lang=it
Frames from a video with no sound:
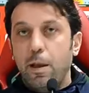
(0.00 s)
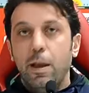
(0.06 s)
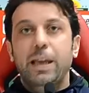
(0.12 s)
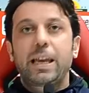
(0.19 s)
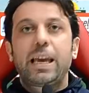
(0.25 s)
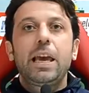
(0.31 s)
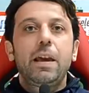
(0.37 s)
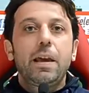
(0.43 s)

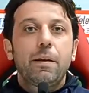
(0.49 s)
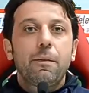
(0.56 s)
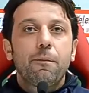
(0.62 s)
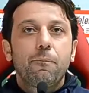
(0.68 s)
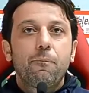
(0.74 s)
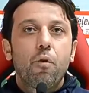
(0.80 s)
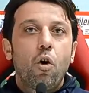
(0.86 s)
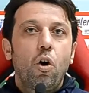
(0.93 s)
Chi
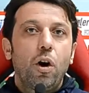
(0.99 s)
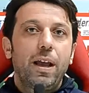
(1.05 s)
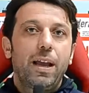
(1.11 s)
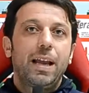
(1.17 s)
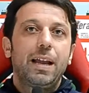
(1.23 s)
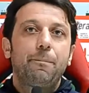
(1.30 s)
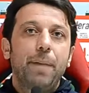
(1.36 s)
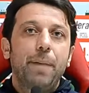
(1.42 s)
vuole
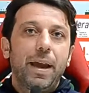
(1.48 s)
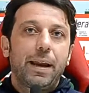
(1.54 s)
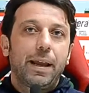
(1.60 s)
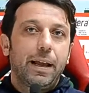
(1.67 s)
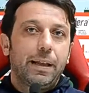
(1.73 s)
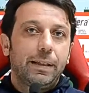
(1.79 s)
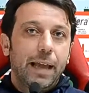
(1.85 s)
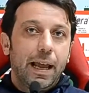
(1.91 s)
il
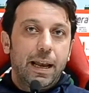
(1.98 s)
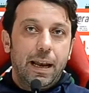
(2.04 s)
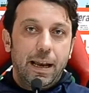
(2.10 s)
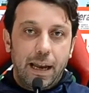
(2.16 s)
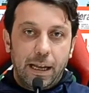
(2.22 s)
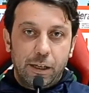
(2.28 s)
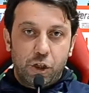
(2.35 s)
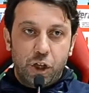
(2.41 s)
bene del
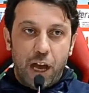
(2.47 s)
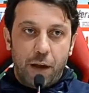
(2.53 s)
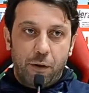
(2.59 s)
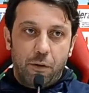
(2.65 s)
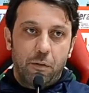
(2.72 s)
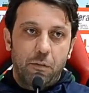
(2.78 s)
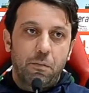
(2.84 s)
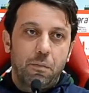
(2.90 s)
Lanciano?